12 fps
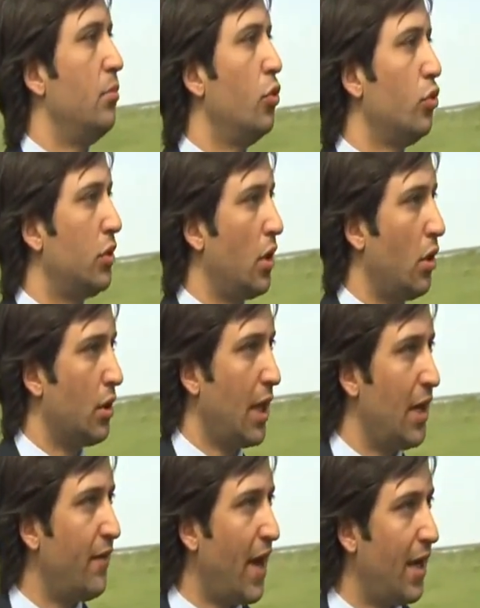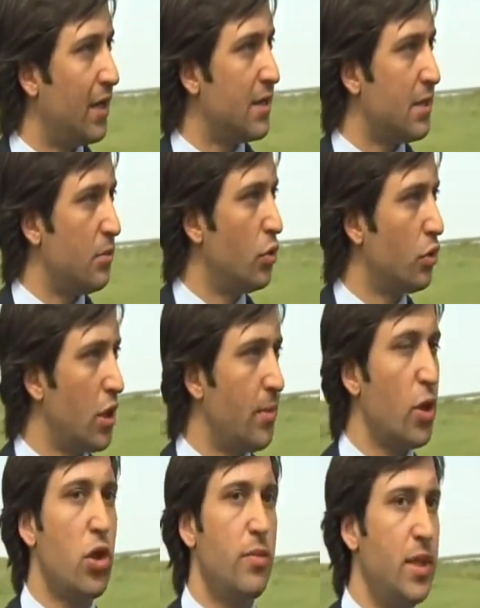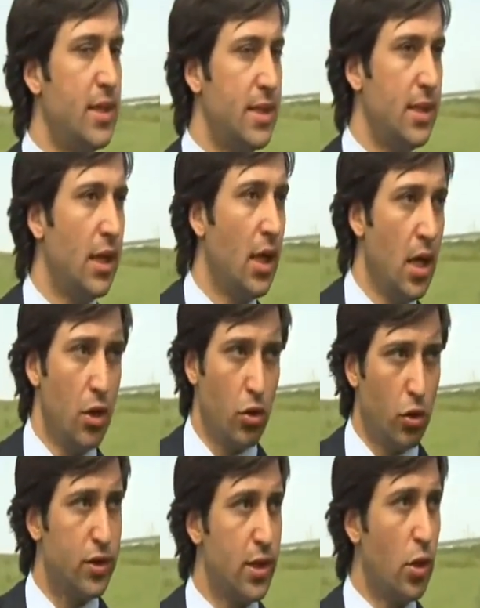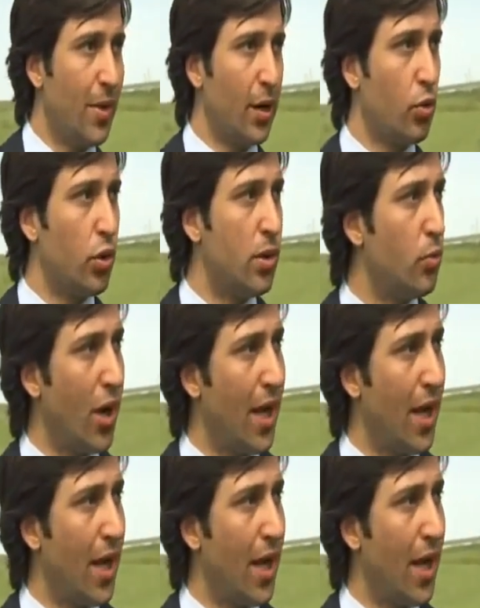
si buttano dalle valli, si buttano nei precipizi, così come alcuni